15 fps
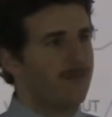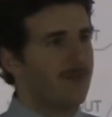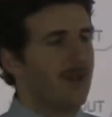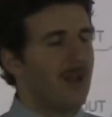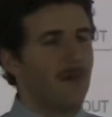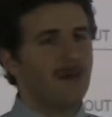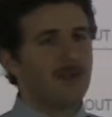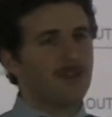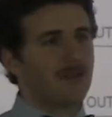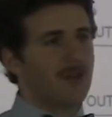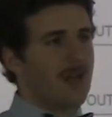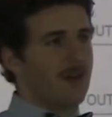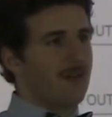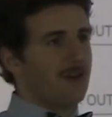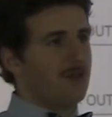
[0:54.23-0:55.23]
la persona
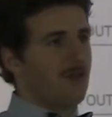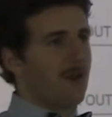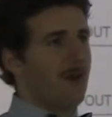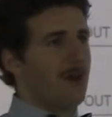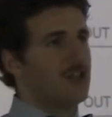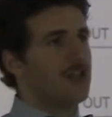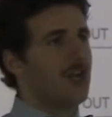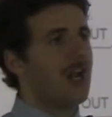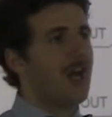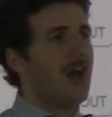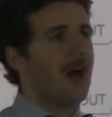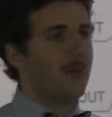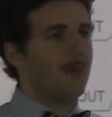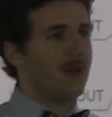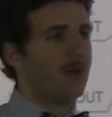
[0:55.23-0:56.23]
arriva sulla pagina,
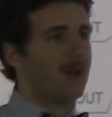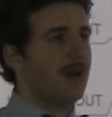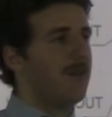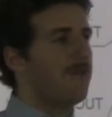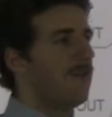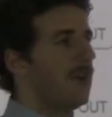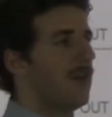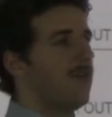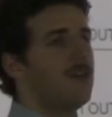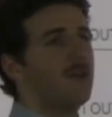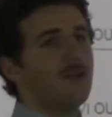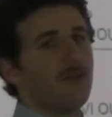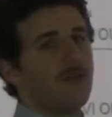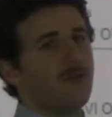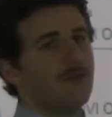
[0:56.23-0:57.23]
la apre e vede il
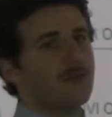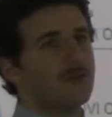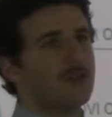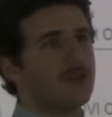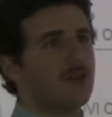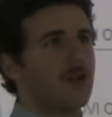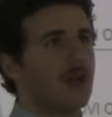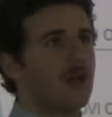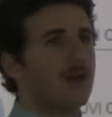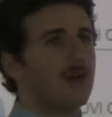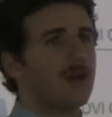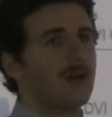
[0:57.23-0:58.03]
video non funziona